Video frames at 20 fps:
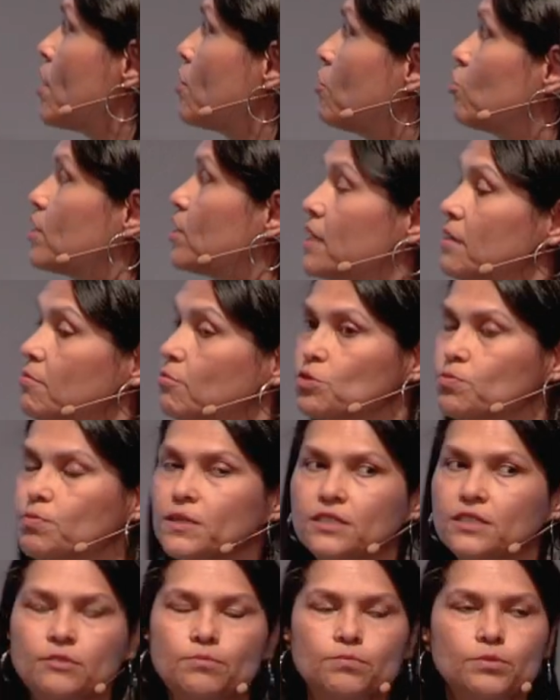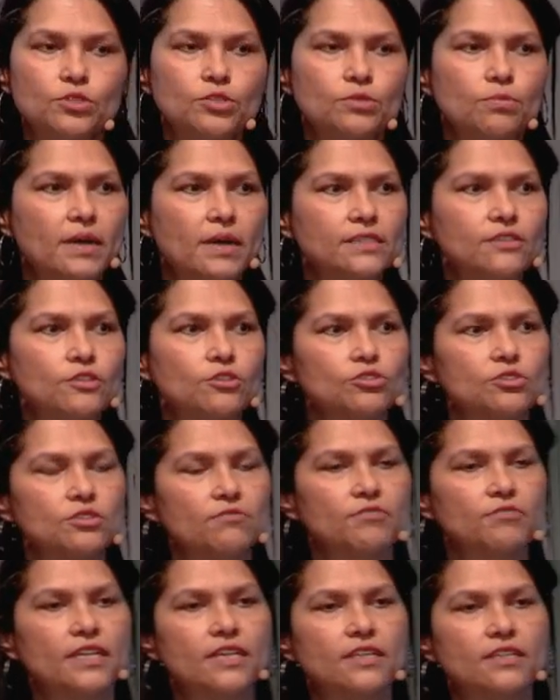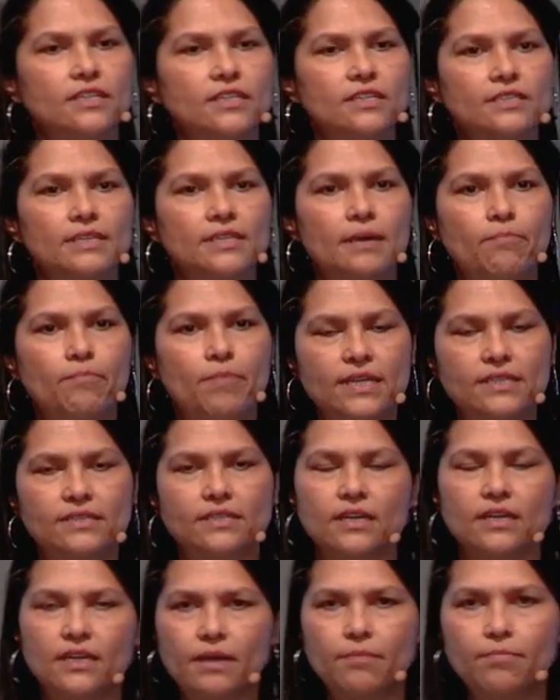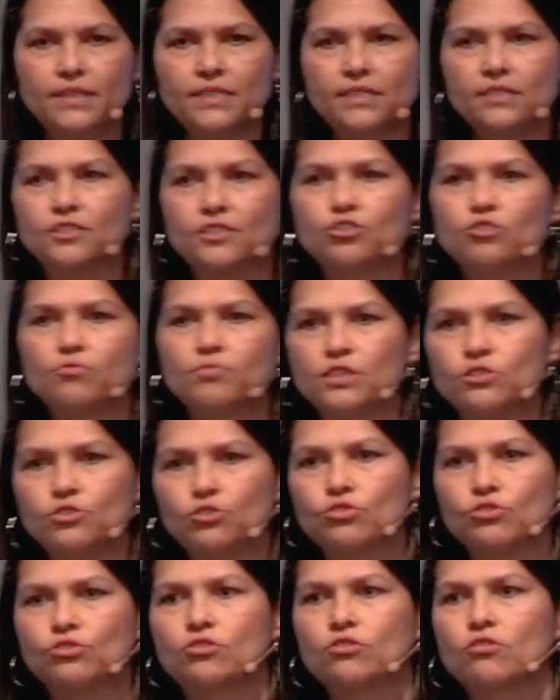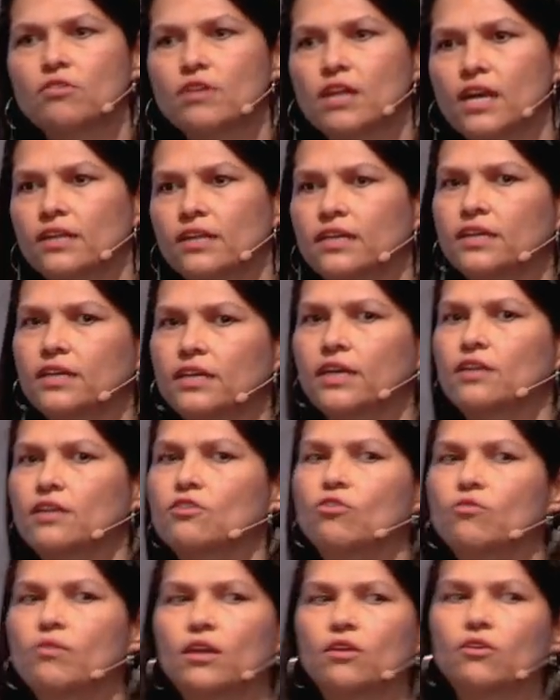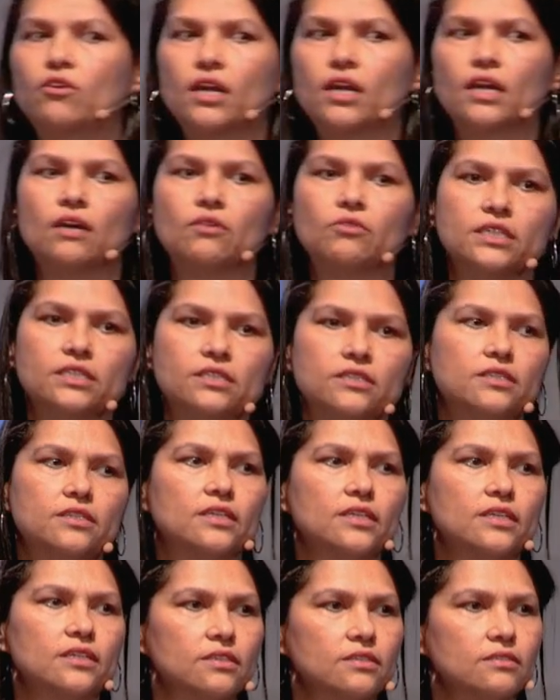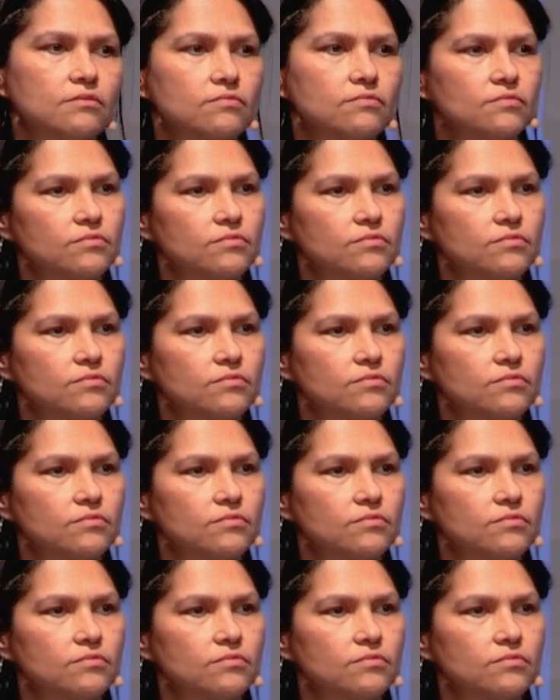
cuando tenemos principios básicos diferentes, ¿qué pasa? ¿Qué pasa si yo me asocio con alguien que no valora la honestidad?